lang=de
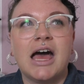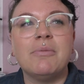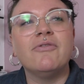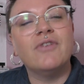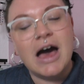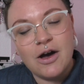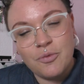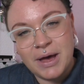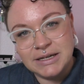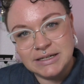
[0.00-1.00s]
aber
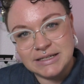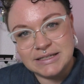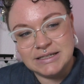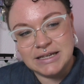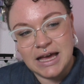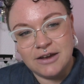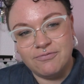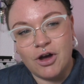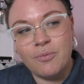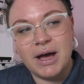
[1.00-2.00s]
warum hat er das
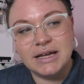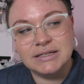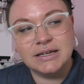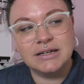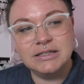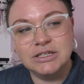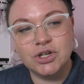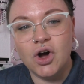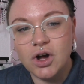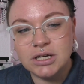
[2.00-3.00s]
getan? Warum hat er die
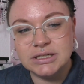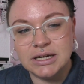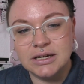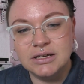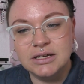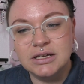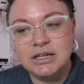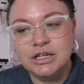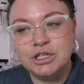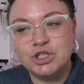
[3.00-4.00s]
Tochter
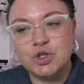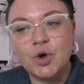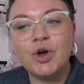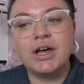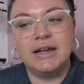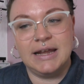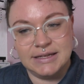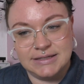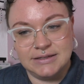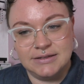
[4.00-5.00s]

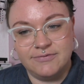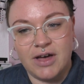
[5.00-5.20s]
zurückgelassen?